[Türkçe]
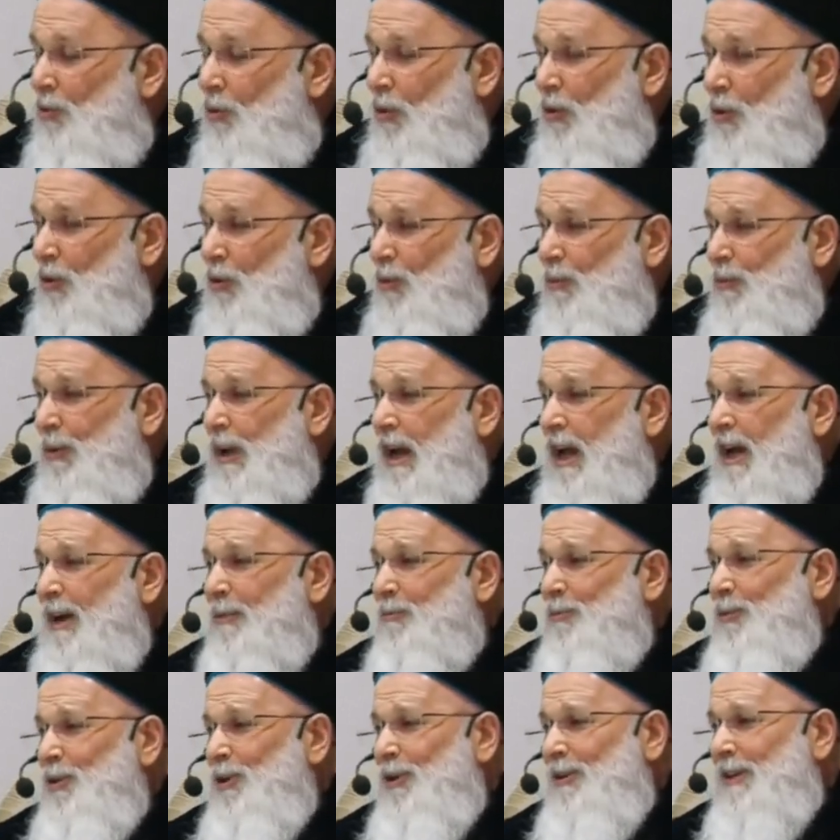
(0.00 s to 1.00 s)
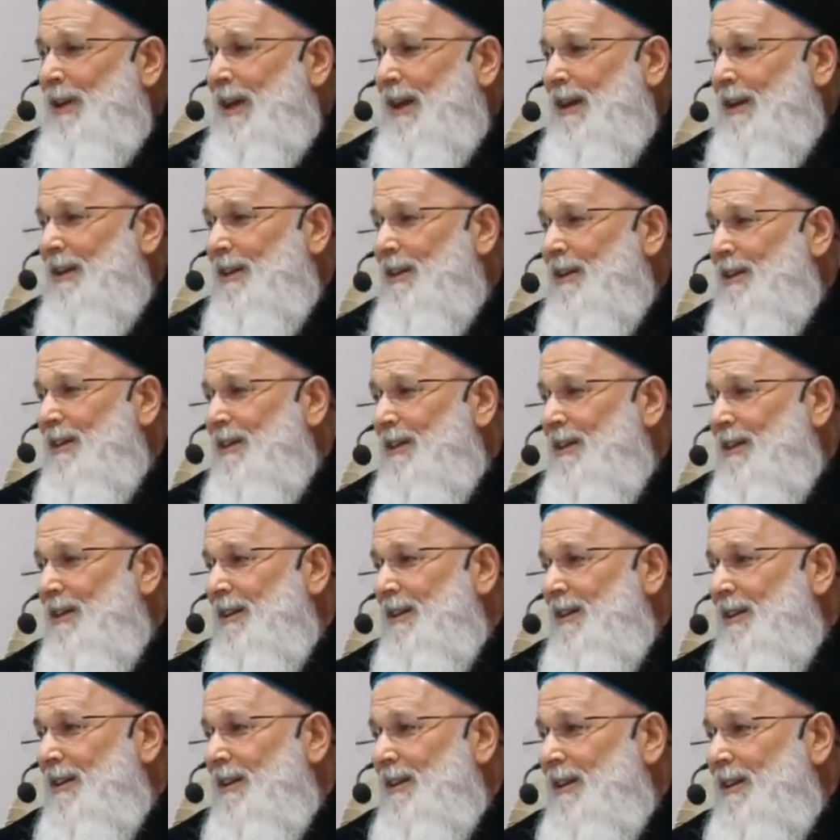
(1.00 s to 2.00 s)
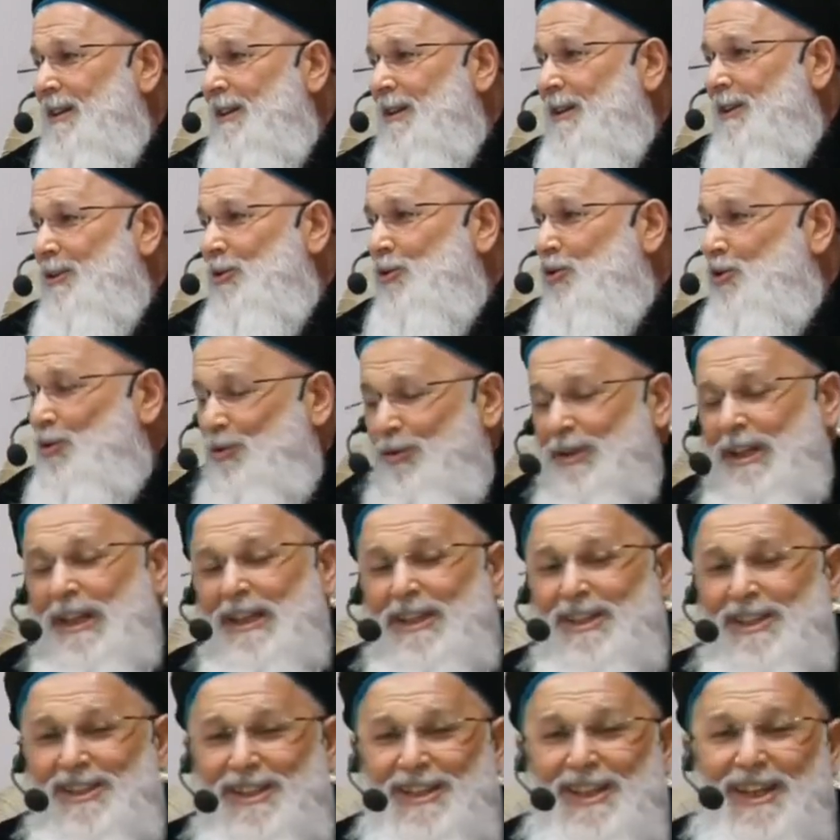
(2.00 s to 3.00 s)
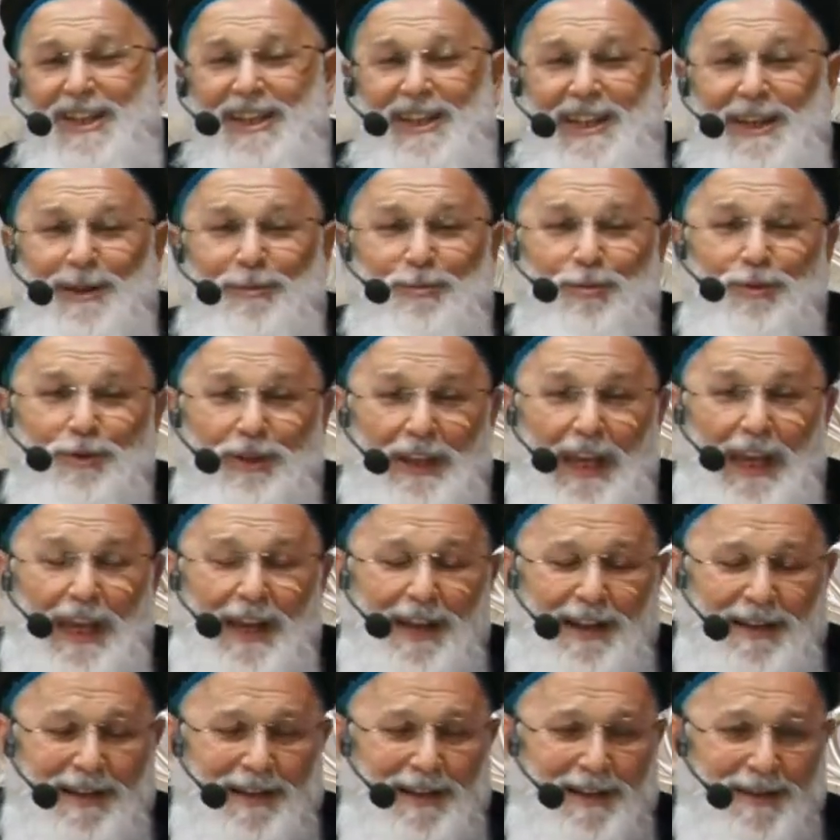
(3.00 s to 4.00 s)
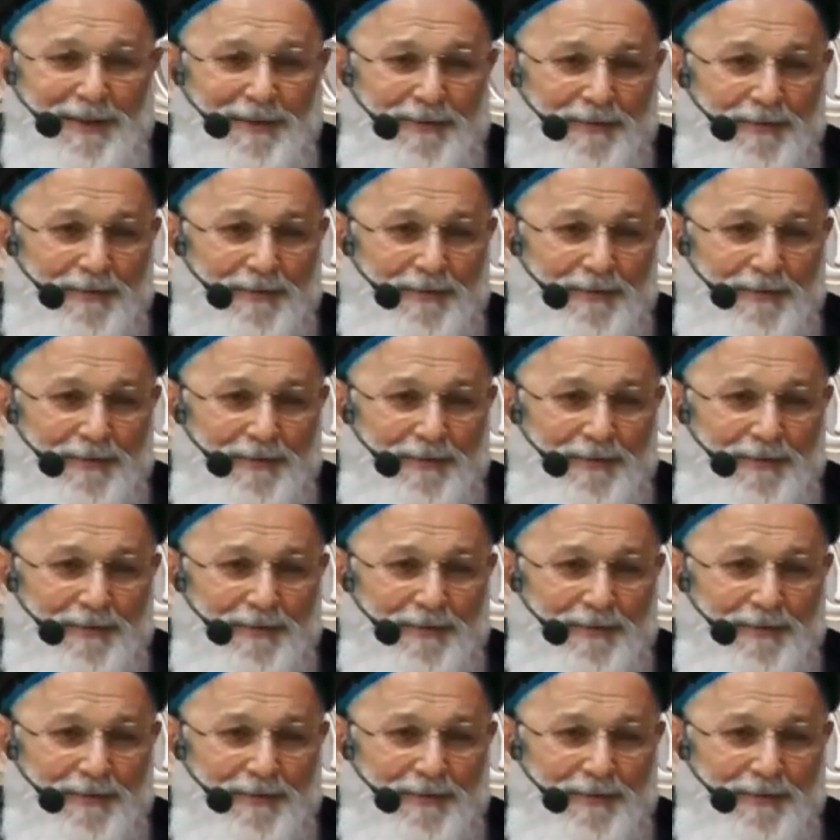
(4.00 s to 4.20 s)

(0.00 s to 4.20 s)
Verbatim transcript: onu bırakmıyorlar. Sünnet ise niye bu değil?